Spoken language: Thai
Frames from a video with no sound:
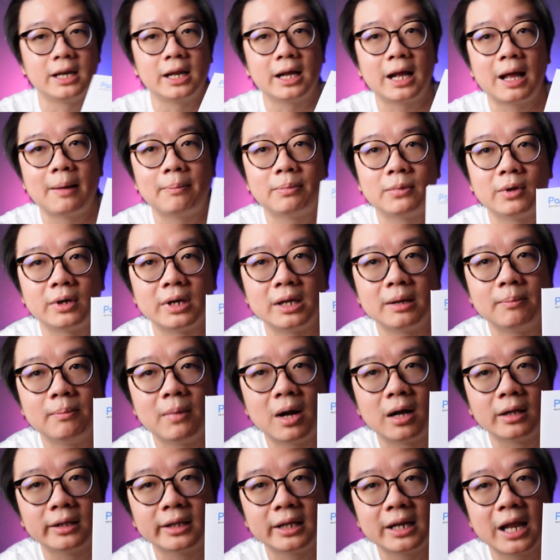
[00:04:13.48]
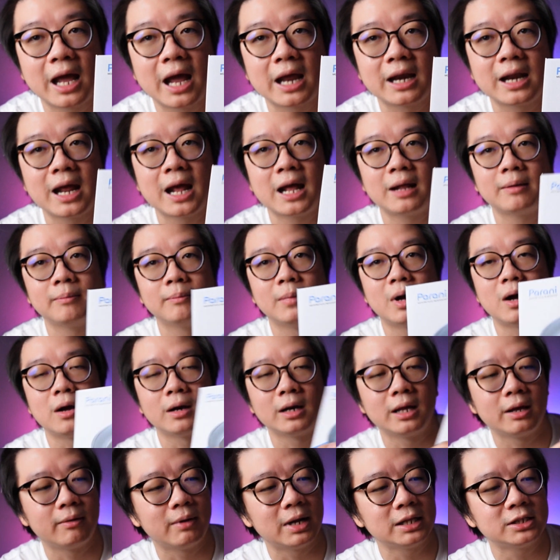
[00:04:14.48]
นะครับตัวนี้บอกสถานะบอก
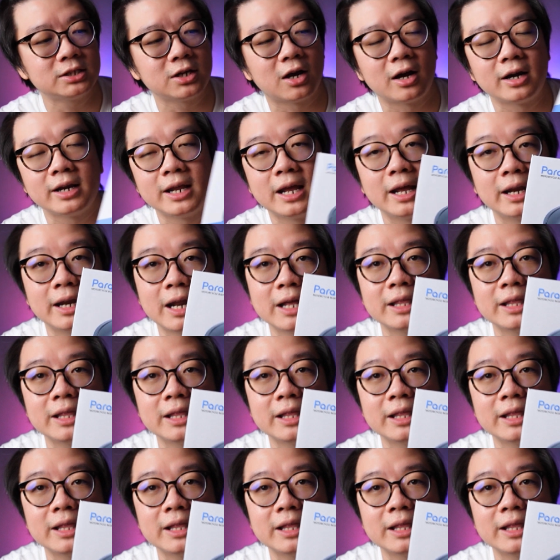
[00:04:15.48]
เลยว่าจอนี้